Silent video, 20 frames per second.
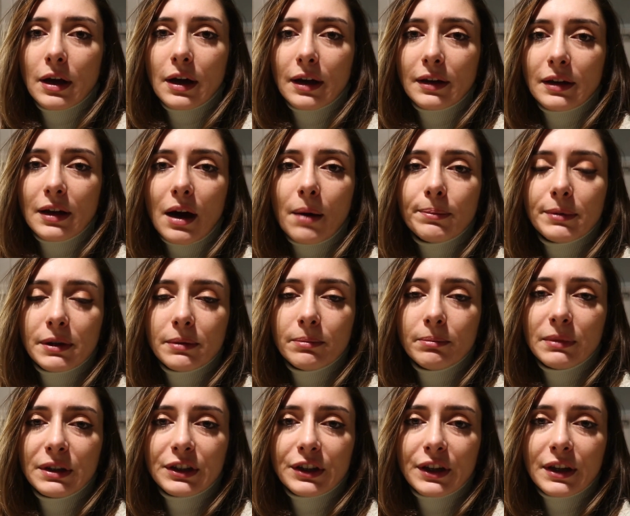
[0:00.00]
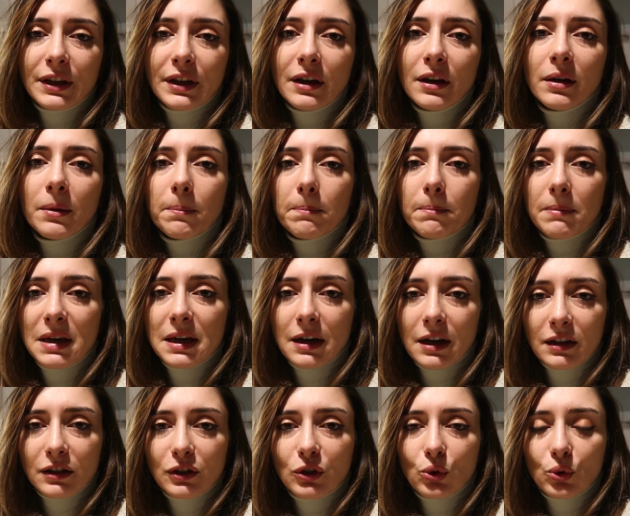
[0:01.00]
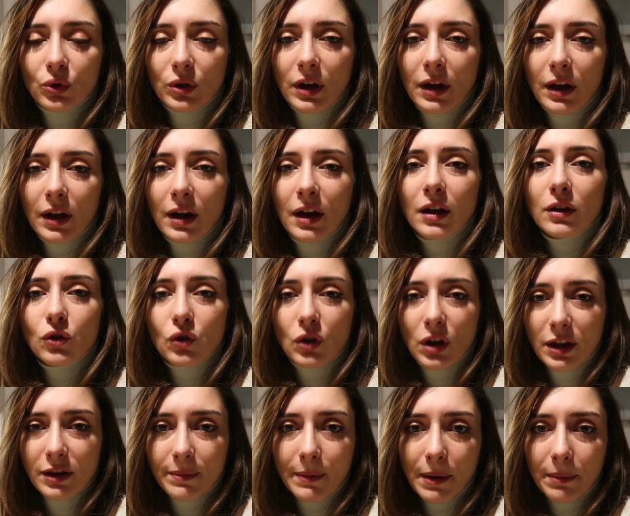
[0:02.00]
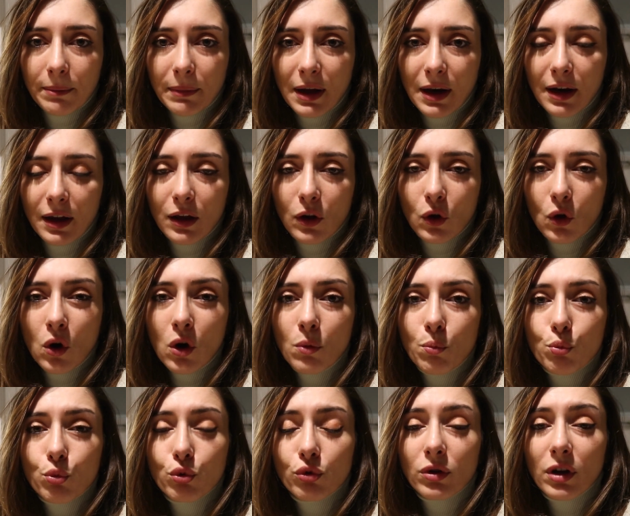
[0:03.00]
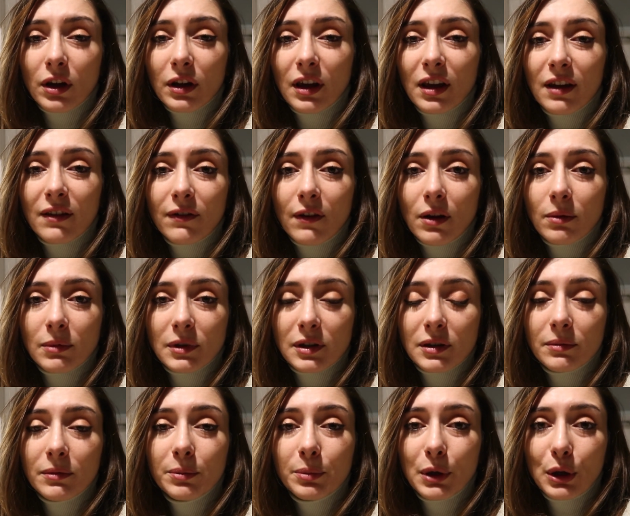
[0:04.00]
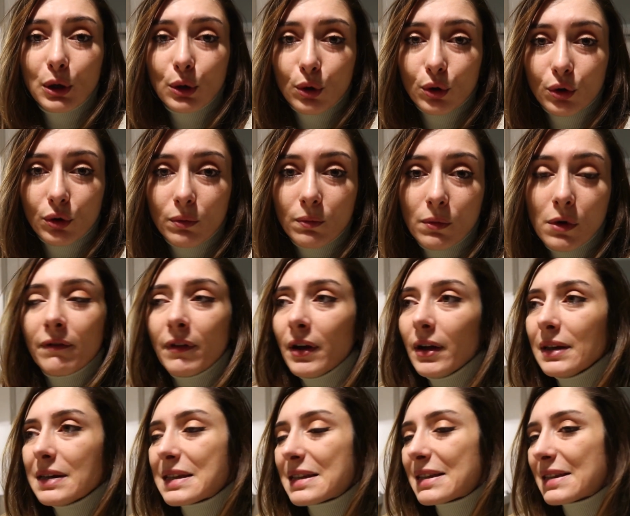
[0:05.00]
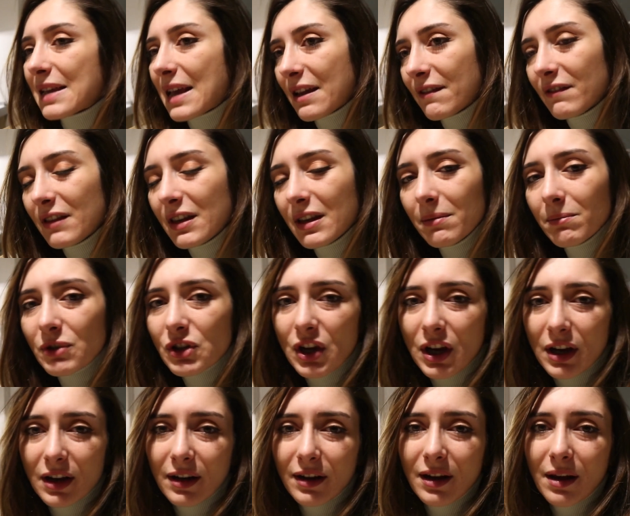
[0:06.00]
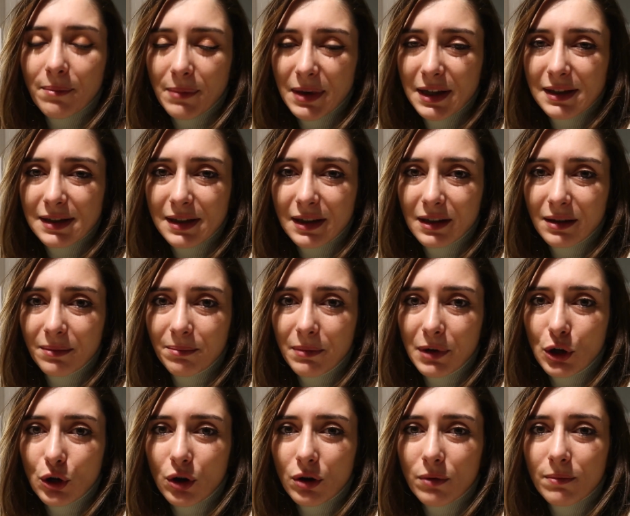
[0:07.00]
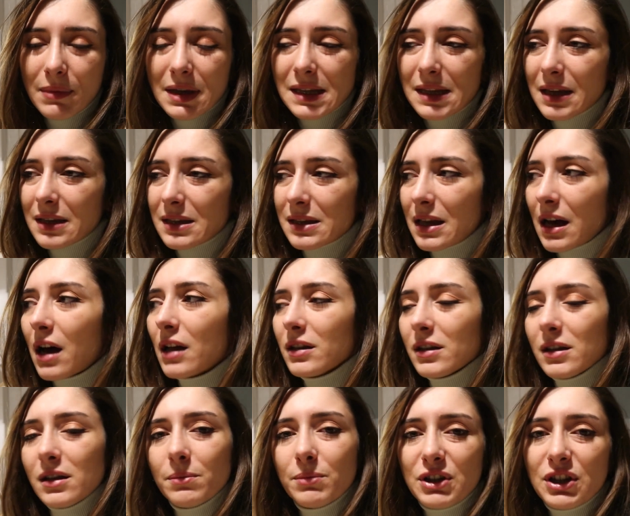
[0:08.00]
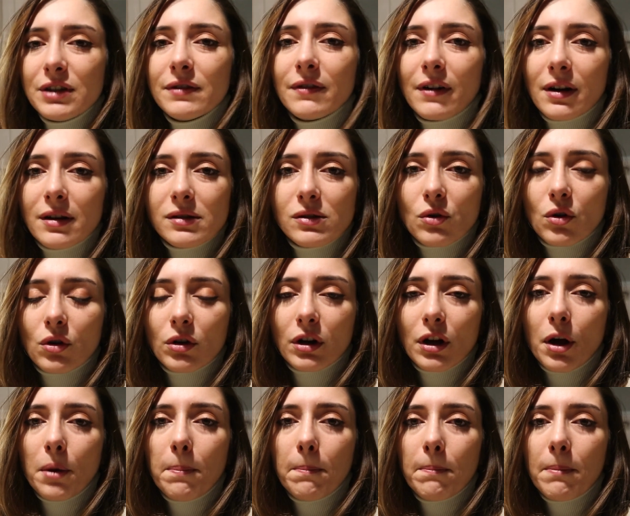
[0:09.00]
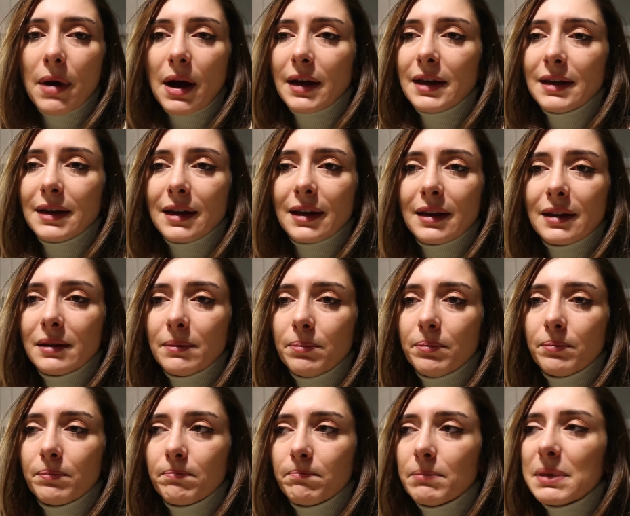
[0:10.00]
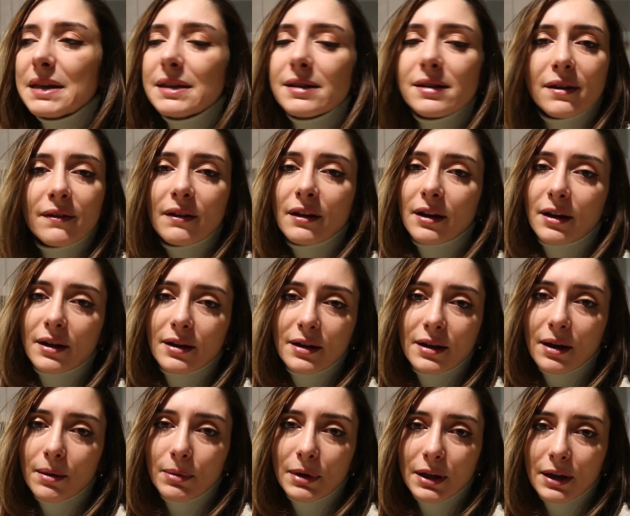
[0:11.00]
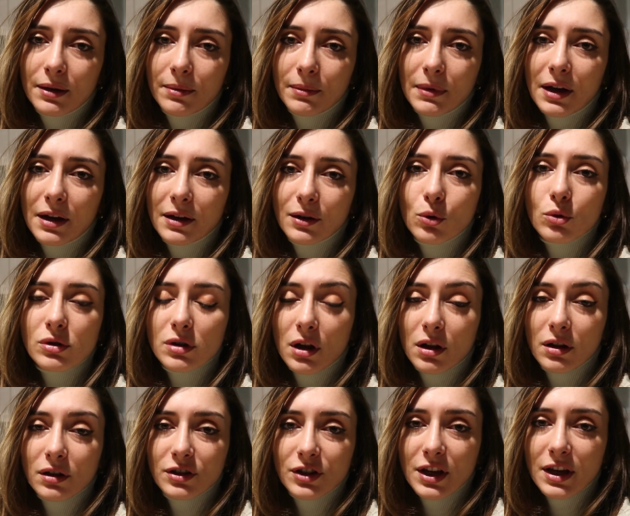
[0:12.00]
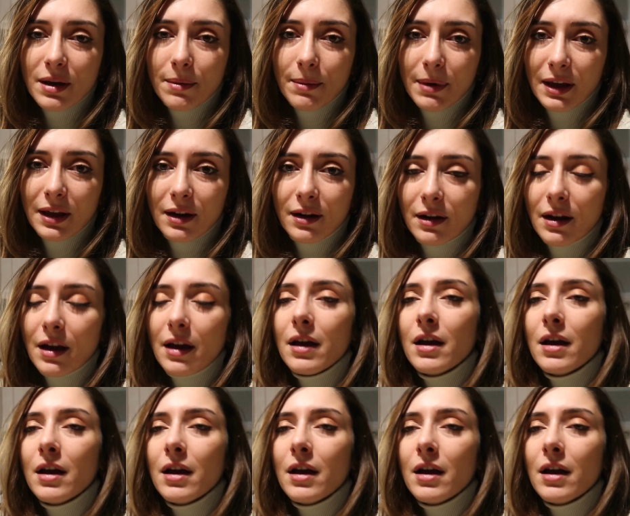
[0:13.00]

Yani yaptığım bir şeyi birkaç günde tüketmem gerekiyor. Bundan keyif almadığımı biliyorum. Ve sevdiğim şeyleri yemek istediğimi biliyorum. Mesela sağlıklı bir şey varsa orada ben yine gidip pizza falan yiyebilirim yani o sağlık şey yemek yerine.